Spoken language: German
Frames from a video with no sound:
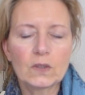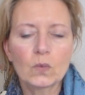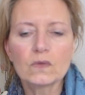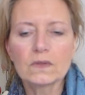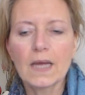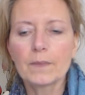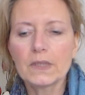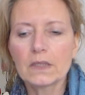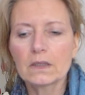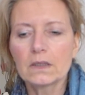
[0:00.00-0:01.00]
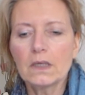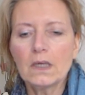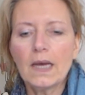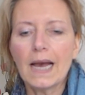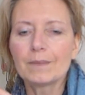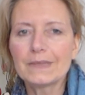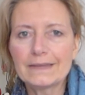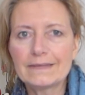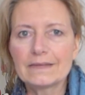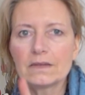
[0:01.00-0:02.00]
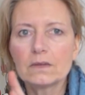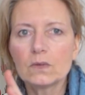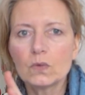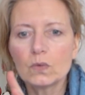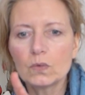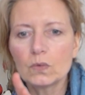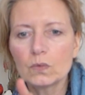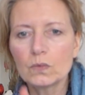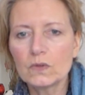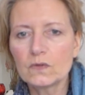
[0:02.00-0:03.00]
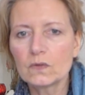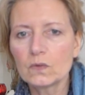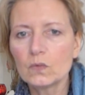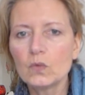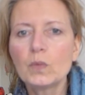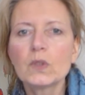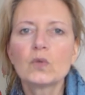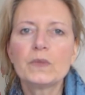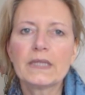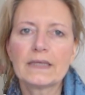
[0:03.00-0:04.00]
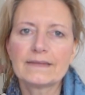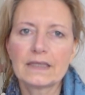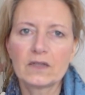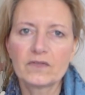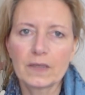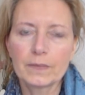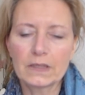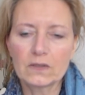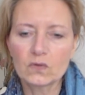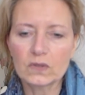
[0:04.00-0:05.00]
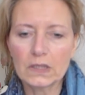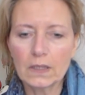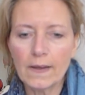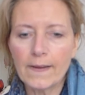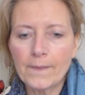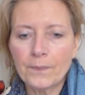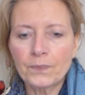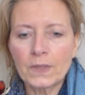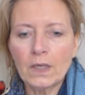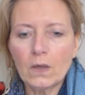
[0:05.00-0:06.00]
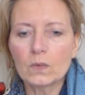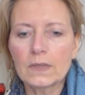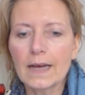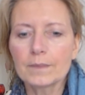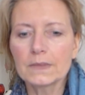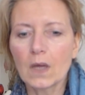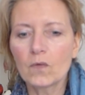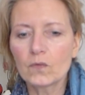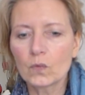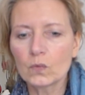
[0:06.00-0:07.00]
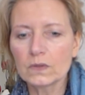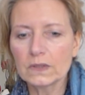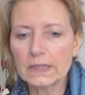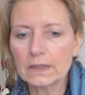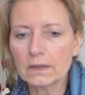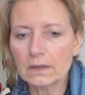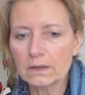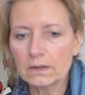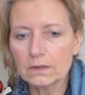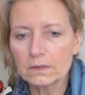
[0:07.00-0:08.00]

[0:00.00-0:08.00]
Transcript: Die Russen haben ihre haben nicht diese diese Überdominanz einer Pharmaindustrie und haben aufgrund ihrer